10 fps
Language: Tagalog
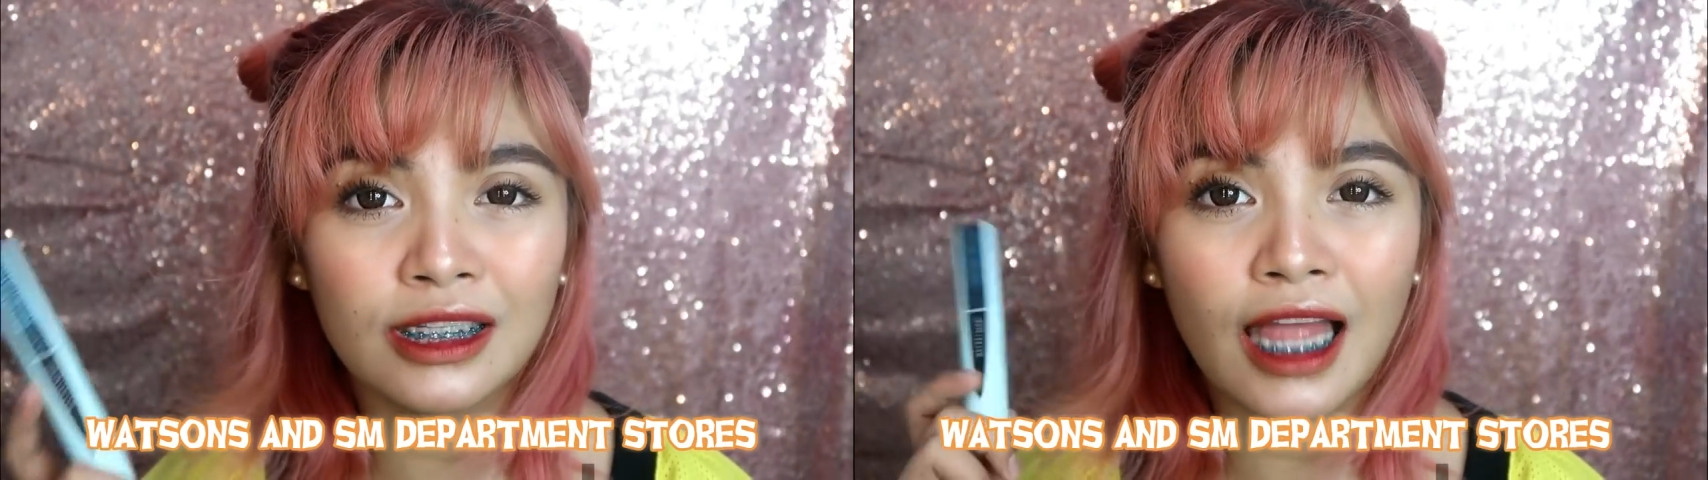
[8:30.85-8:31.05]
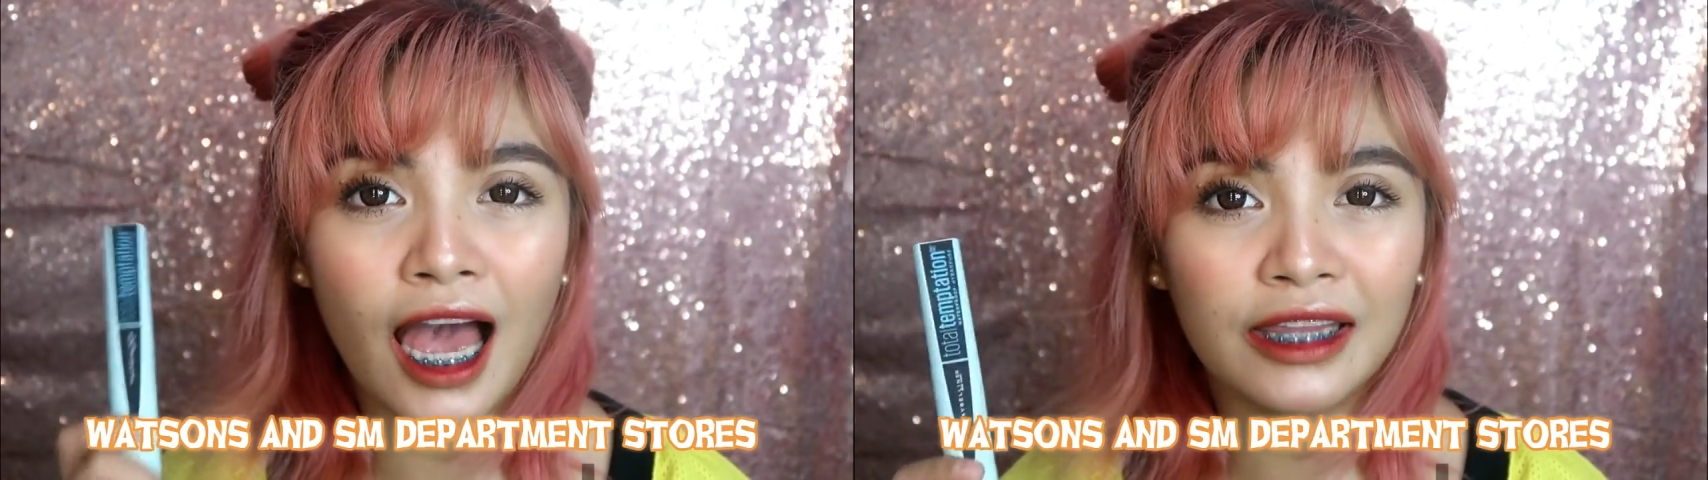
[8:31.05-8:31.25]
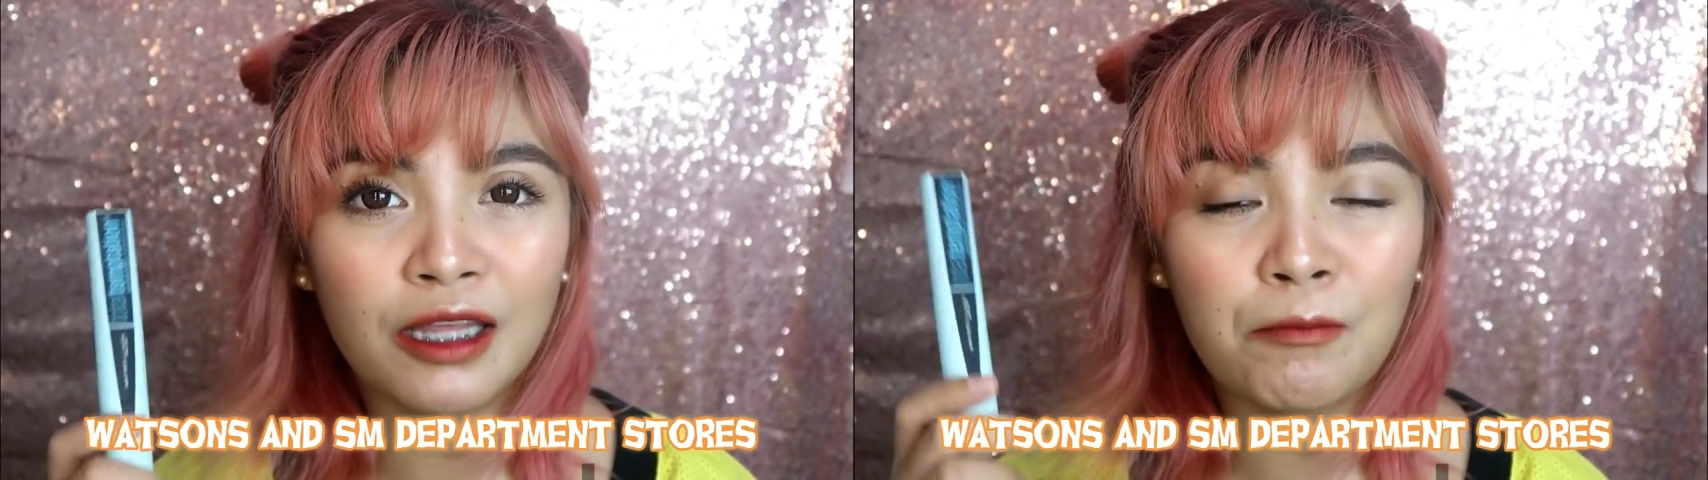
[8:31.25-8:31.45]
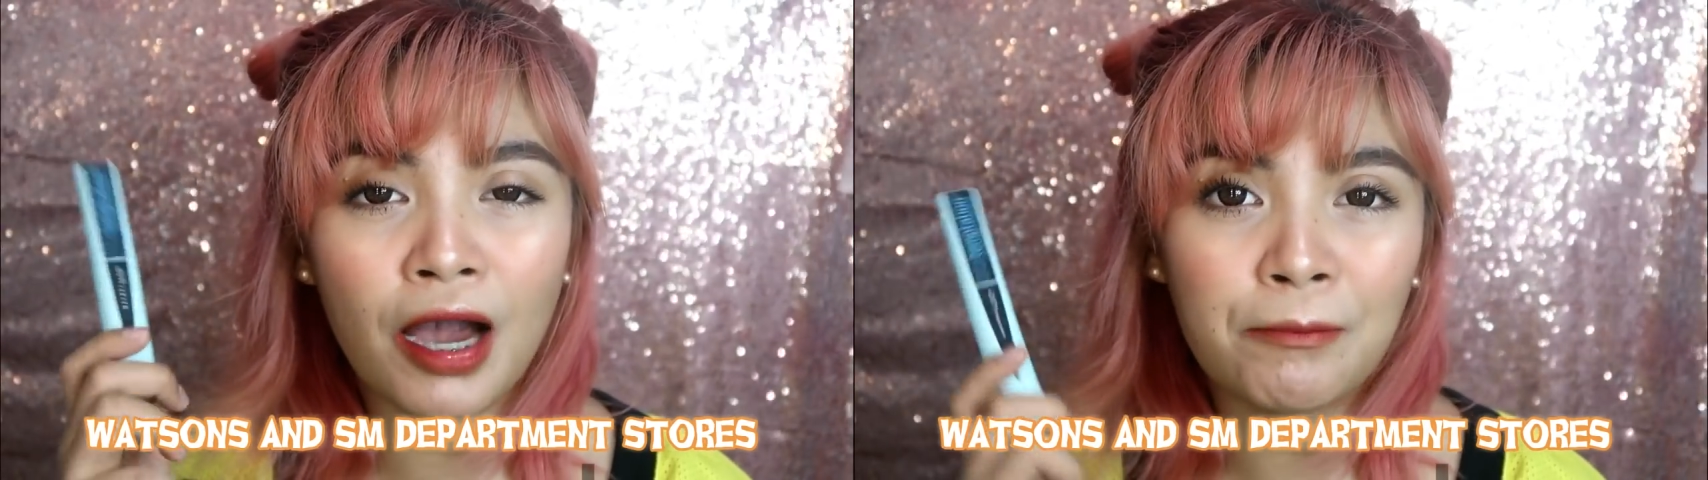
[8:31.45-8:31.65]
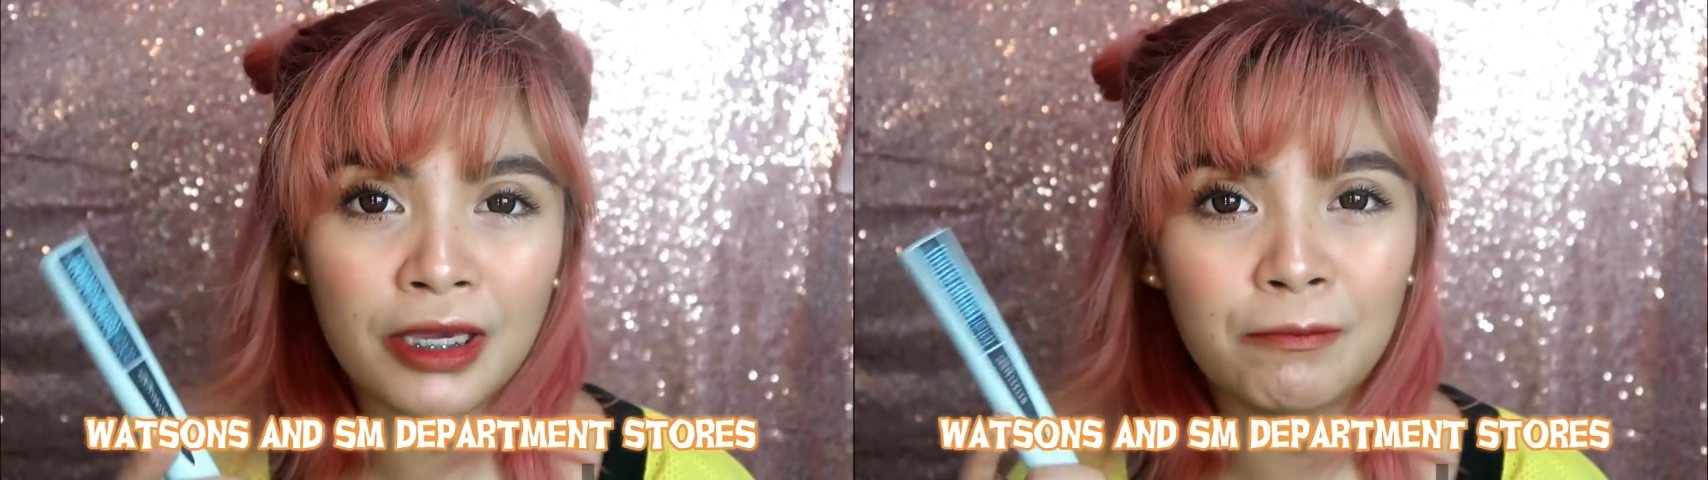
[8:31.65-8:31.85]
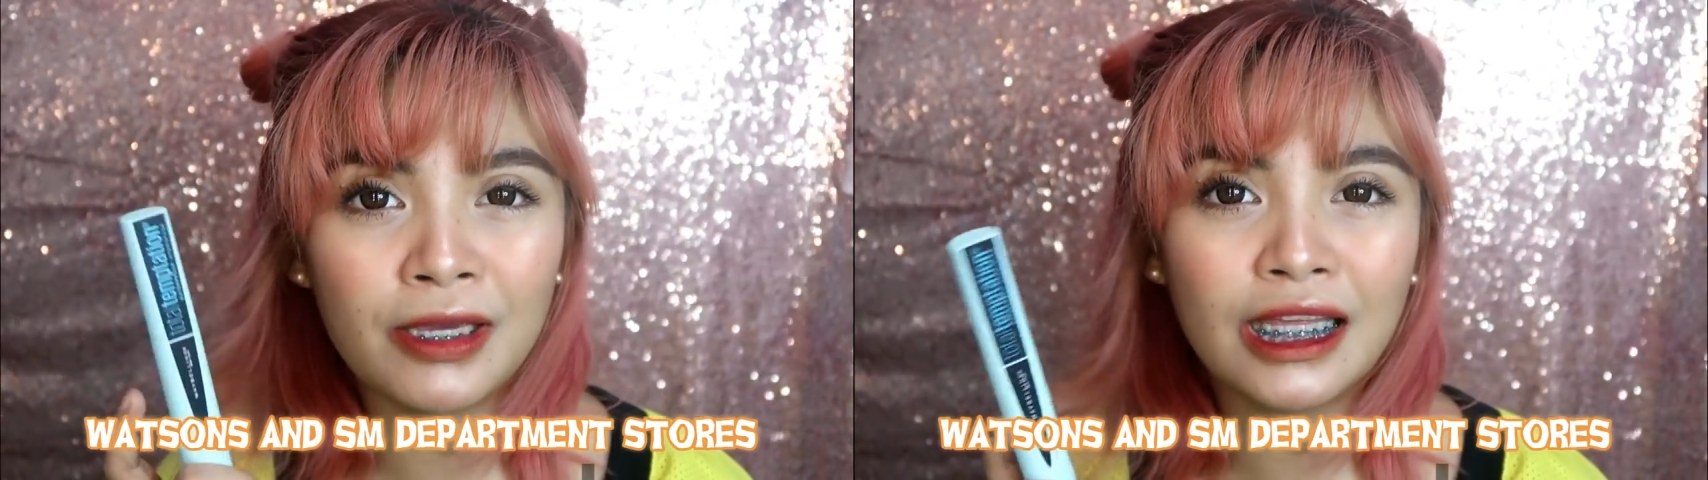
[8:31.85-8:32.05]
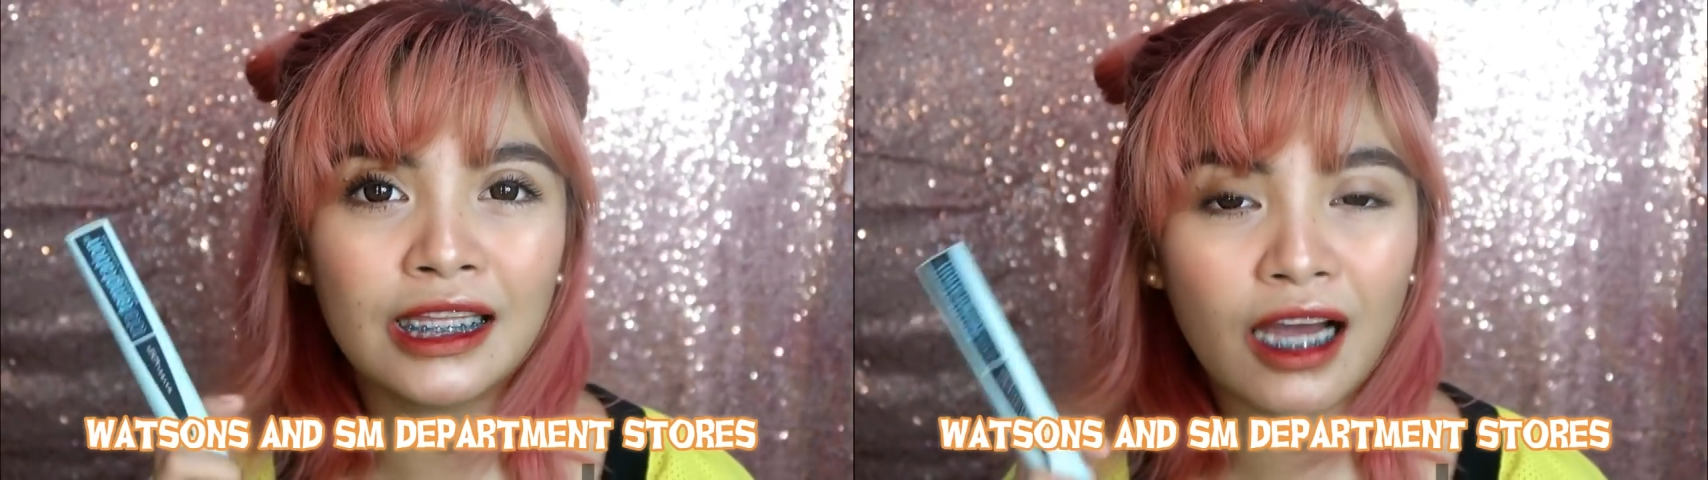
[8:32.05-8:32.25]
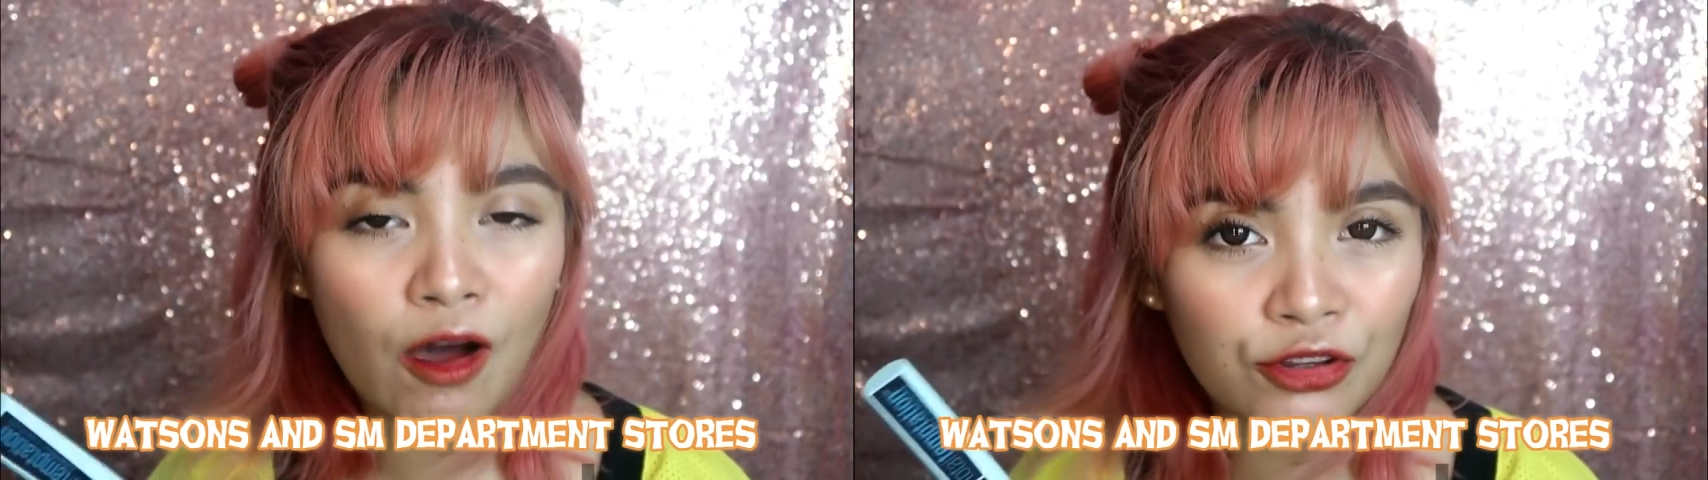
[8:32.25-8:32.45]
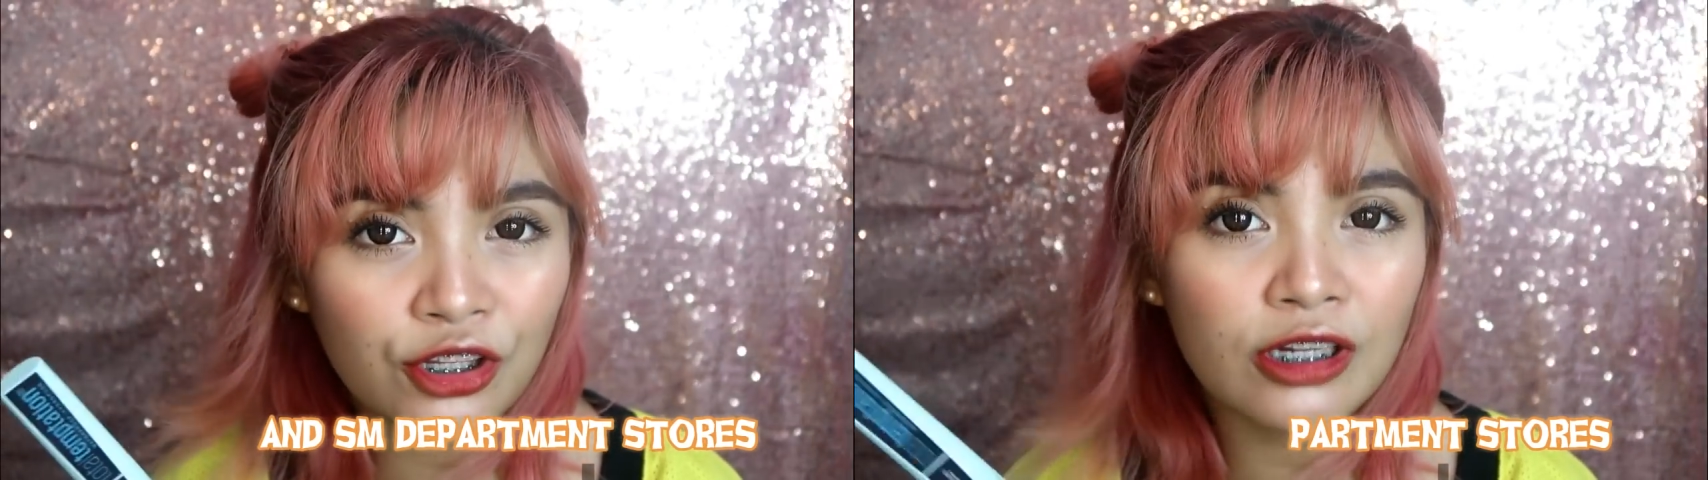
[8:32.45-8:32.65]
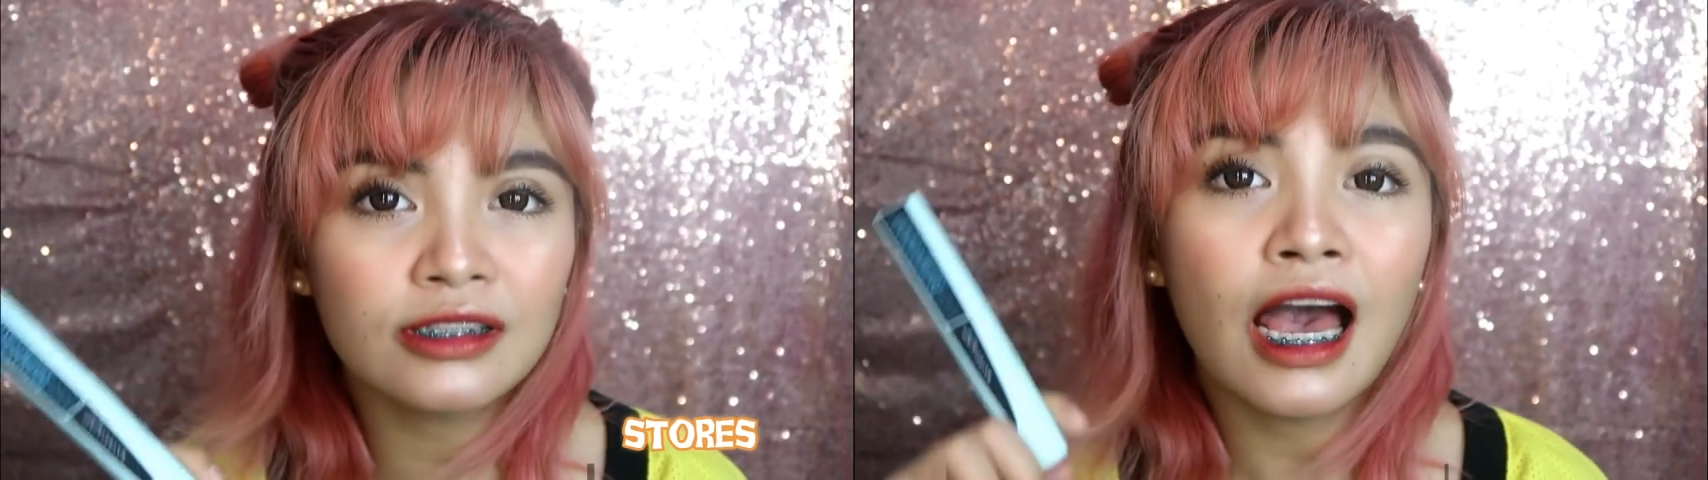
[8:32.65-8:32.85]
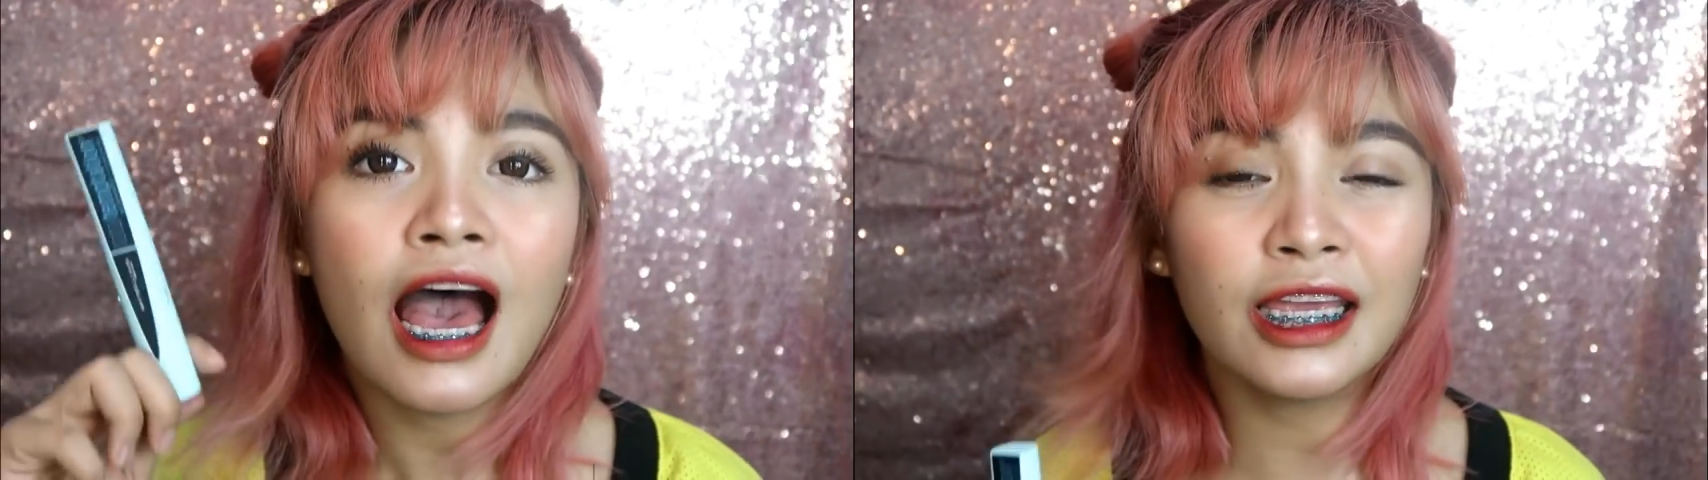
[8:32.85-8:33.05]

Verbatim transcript: sa lahat ng mga Maybelline counters.